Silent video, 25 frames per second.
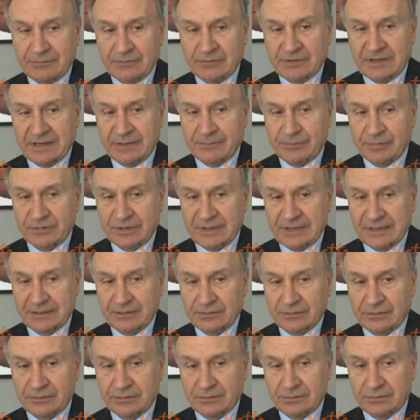un
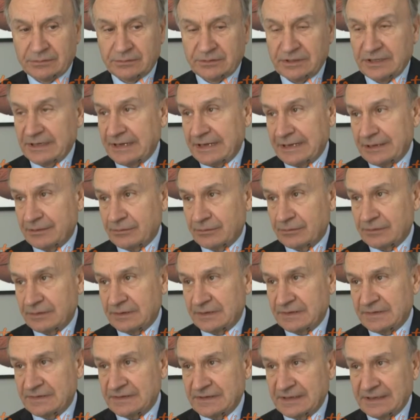campionato di
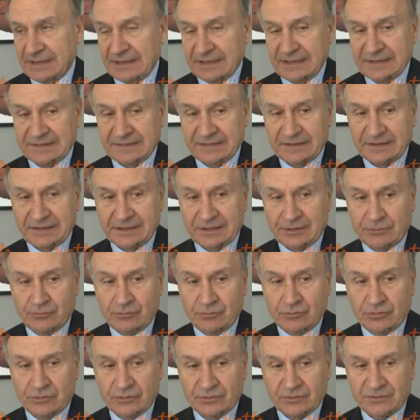record sia nella Serie
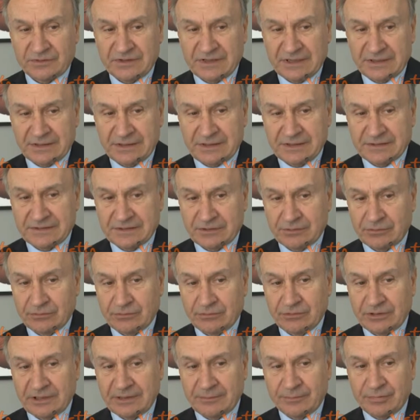1 sia nel
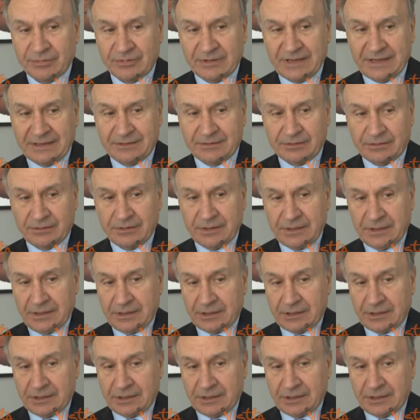secondo campionato